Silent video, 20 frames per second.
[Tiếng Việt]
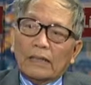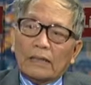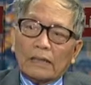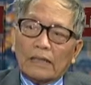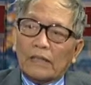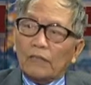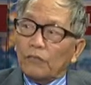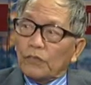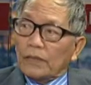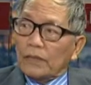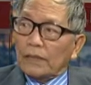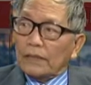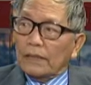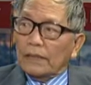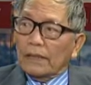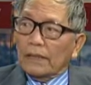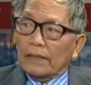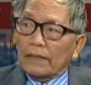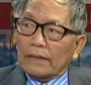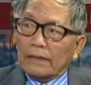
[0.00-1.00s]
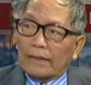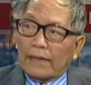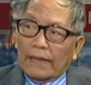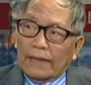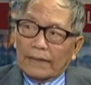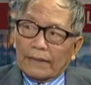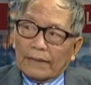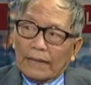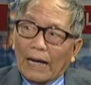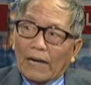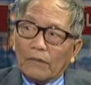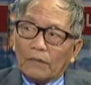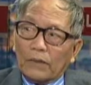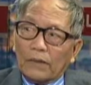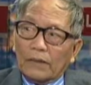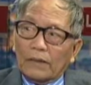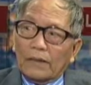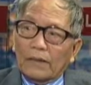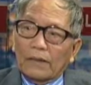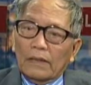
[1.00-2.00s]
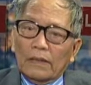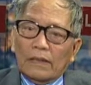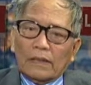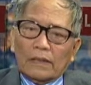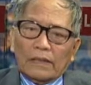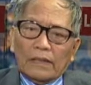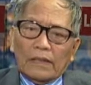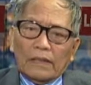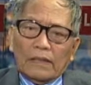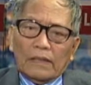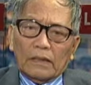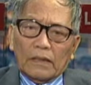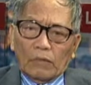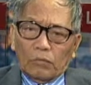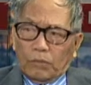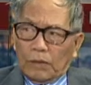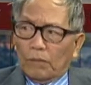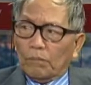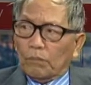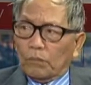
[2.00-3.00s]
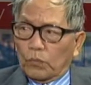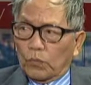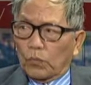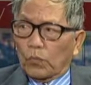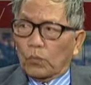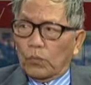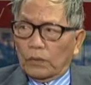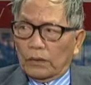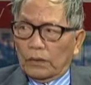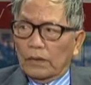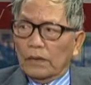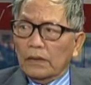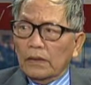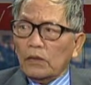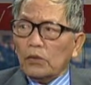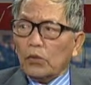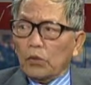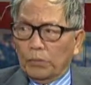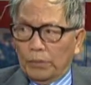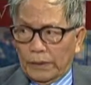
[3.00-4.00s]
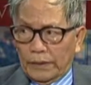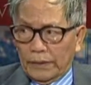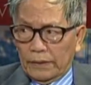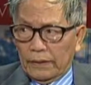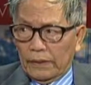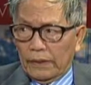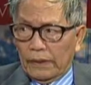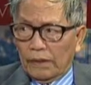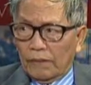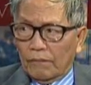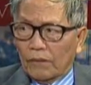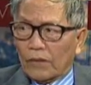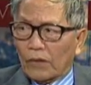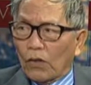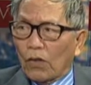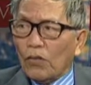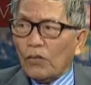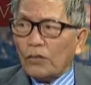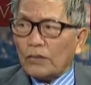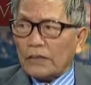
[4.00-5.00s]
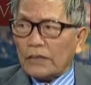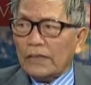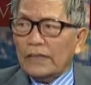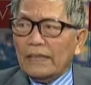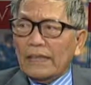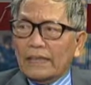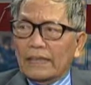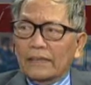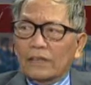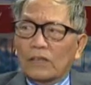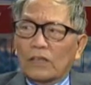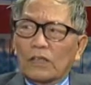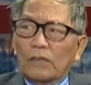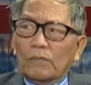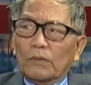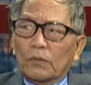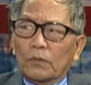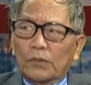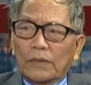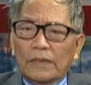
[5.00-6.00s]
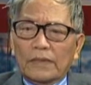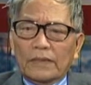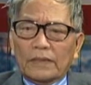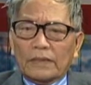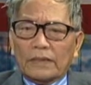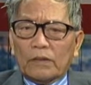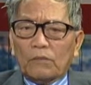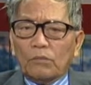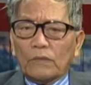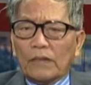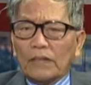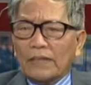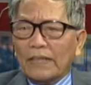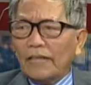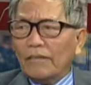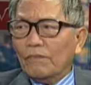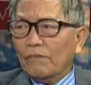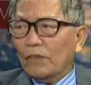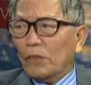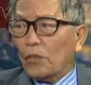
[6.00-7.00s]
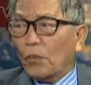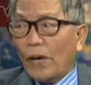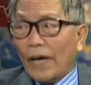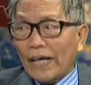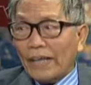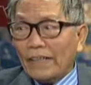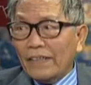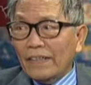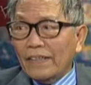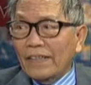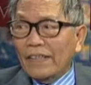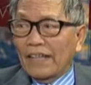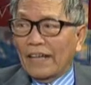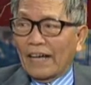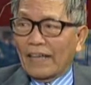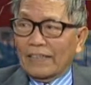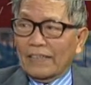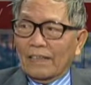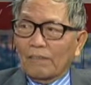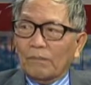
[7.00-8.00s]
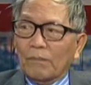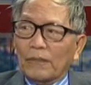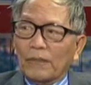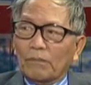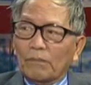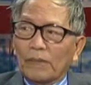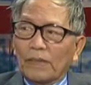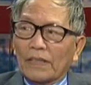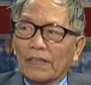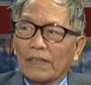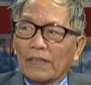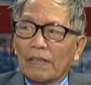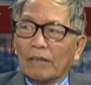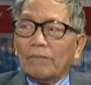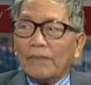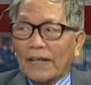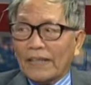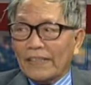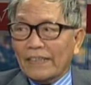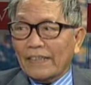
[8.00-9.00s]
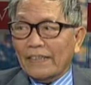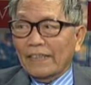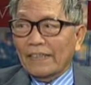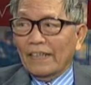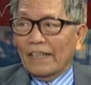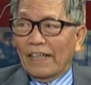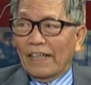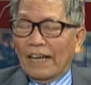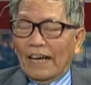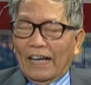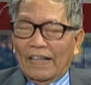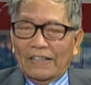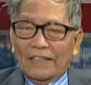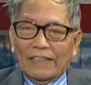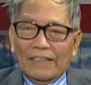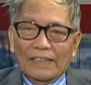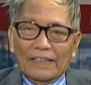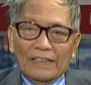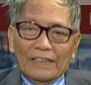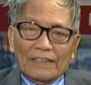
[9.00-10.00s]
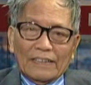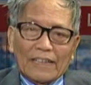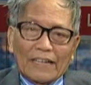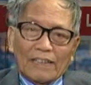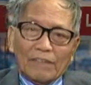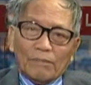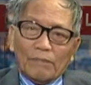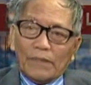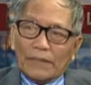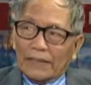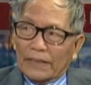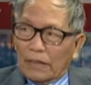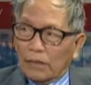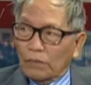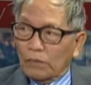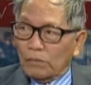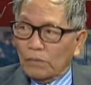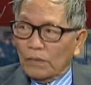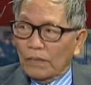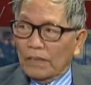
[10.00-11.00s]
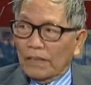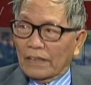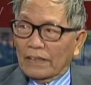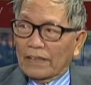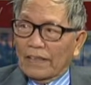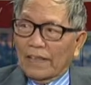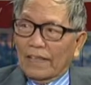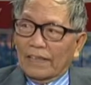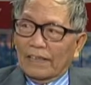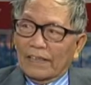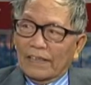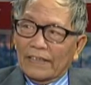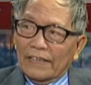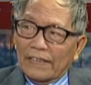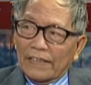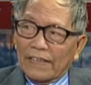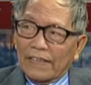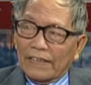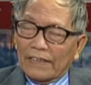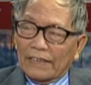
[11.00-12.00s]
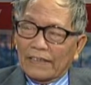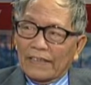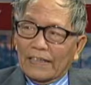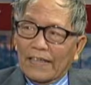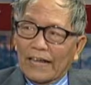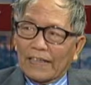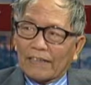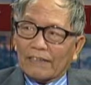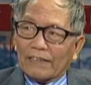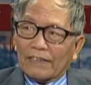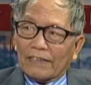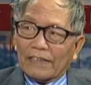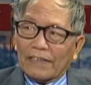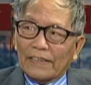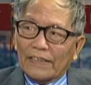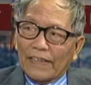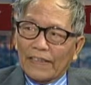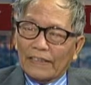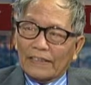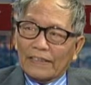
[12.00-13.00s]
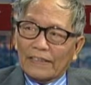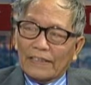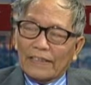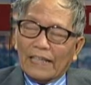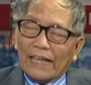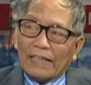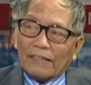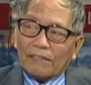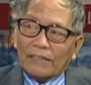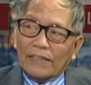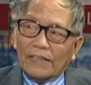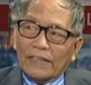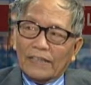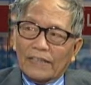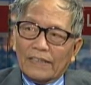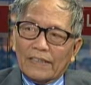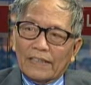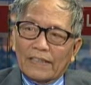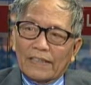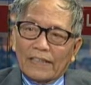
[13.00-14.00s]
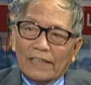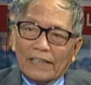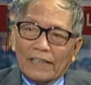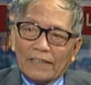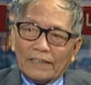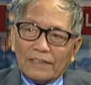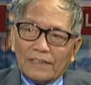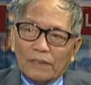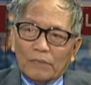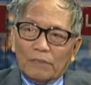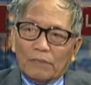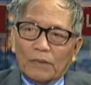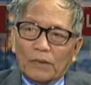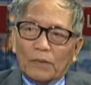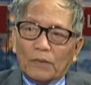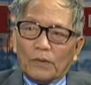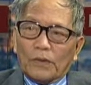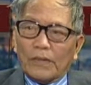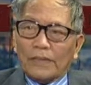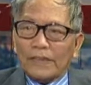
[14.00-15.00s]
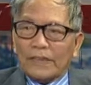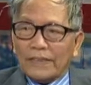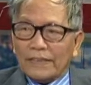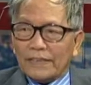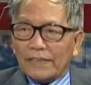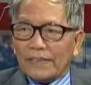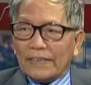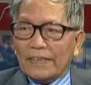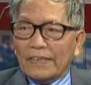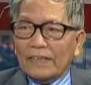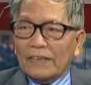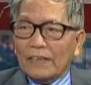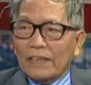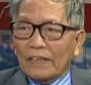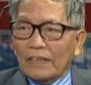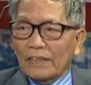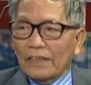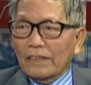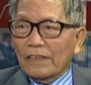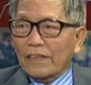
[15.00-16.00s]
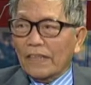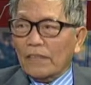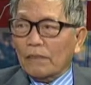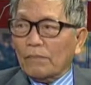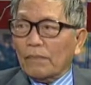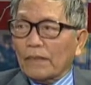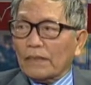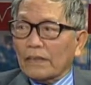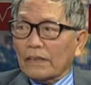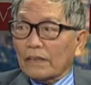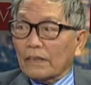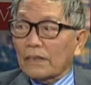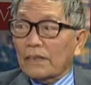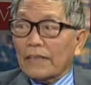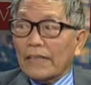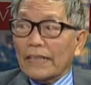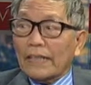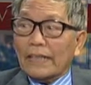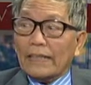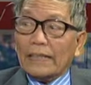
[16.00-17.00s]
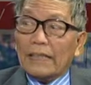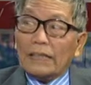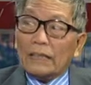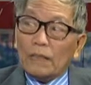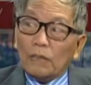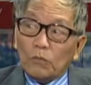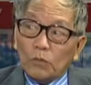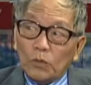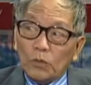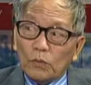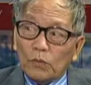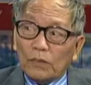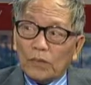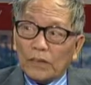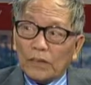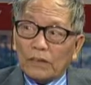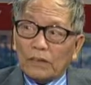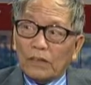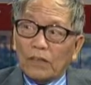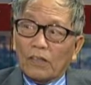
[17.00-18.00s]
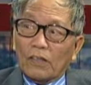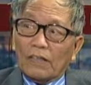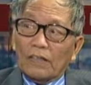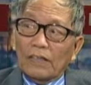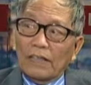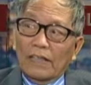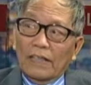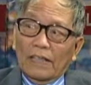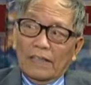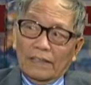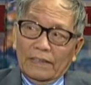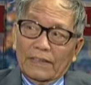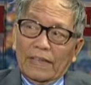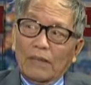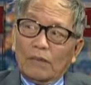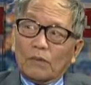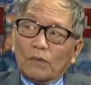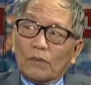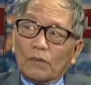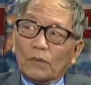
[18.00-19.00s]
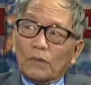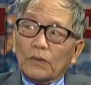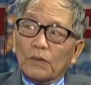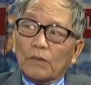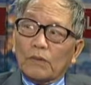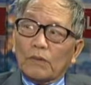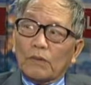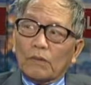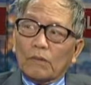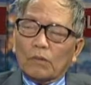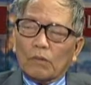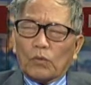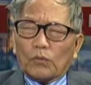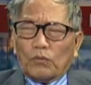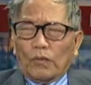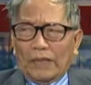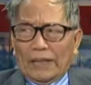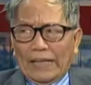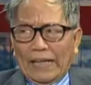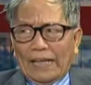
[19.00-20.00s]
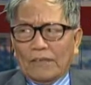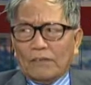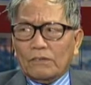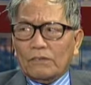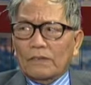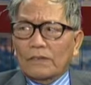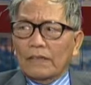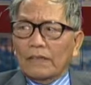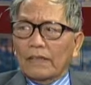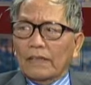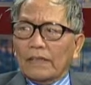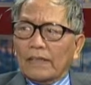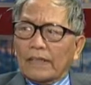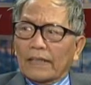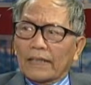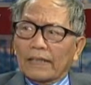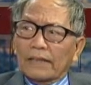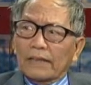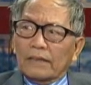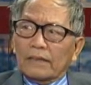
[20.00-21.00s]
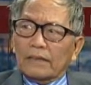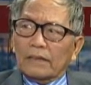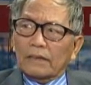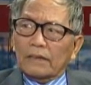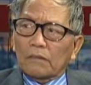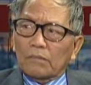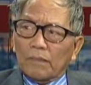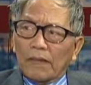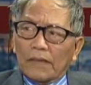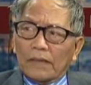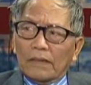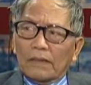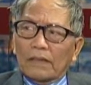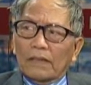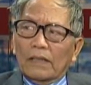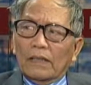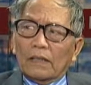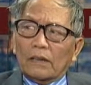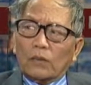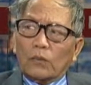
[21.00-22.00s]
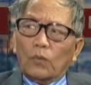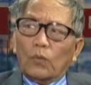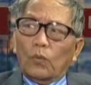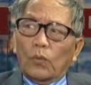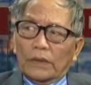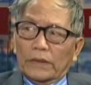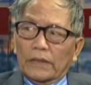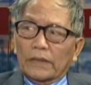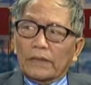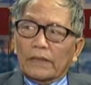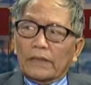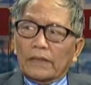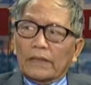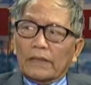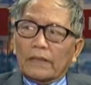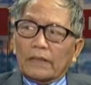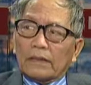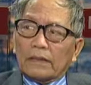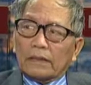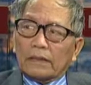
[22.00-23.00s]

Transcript: Tây phương để tạo nên cái độc lập của đất nước của mình và đó chính là lý do mà tôi nghĩ rằng trong thời gian vừa qua đó anh đã mất 15 ngày anh đi sang miền Đông để liên liên lạc liên hệ liên lạc với lại các dân biểu các nghị sĩ các những người mà từ trước nay anh đã tiếp xúc và từ đó anh tạo được một phần nào cái sức mạnh của những người